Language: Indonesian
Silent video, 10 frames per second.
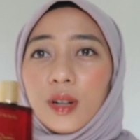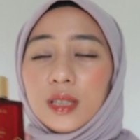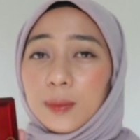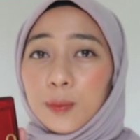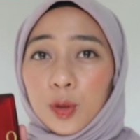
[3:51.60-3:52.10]

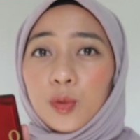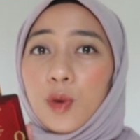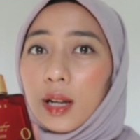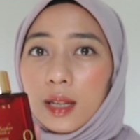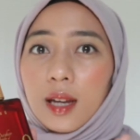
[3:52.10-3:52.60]
awal disemprot tuh
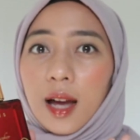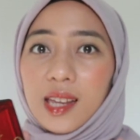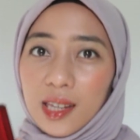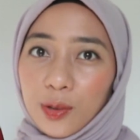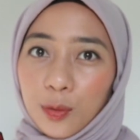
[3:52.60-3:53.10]
wanginya
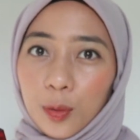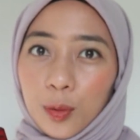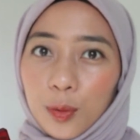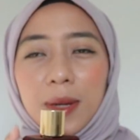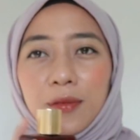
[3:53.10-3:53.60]
kayak gitu
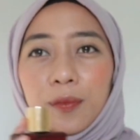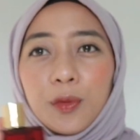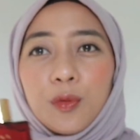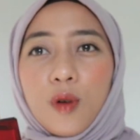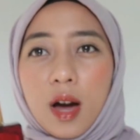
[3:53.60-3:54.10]
setelah parfum
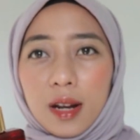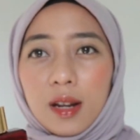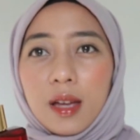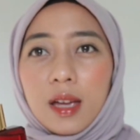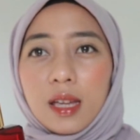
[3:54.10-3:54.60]

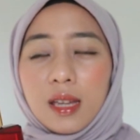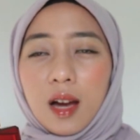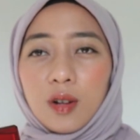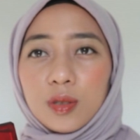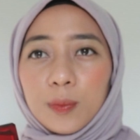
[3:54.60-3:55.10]
luar
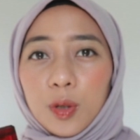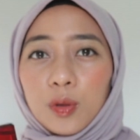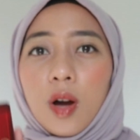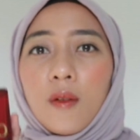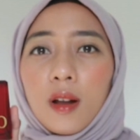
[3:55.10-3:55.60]
yang aku semprot
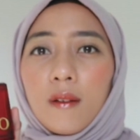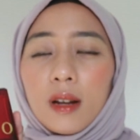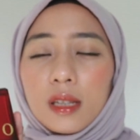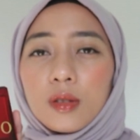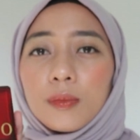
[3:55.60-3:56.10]
tuh
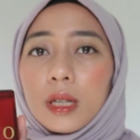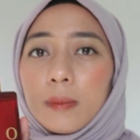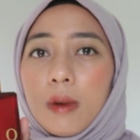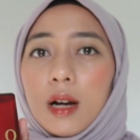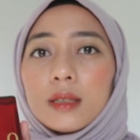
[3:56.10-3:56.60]
awal-awalnya tuh
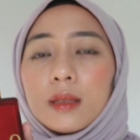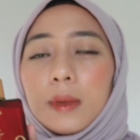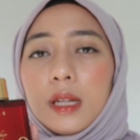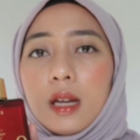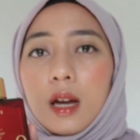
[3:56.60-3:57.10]
mirip banget
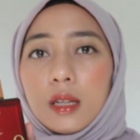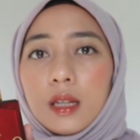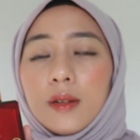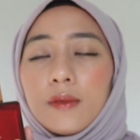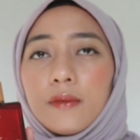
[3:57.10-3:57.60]
sama dia
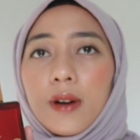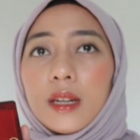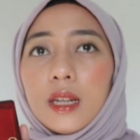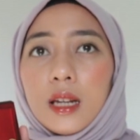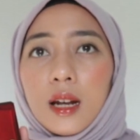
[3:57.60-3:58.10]
jadi
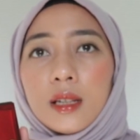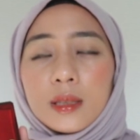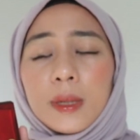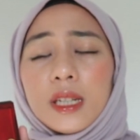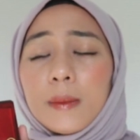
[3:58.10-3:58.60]
vanilla
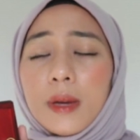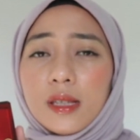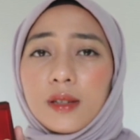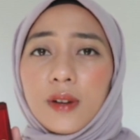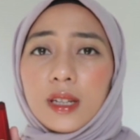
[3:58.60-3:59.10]
sebenarnya dia
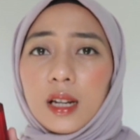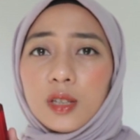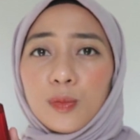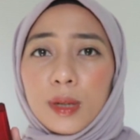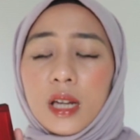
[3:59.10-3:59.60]
base-nya vanilla
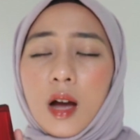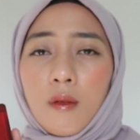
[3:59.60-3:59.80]
cuman di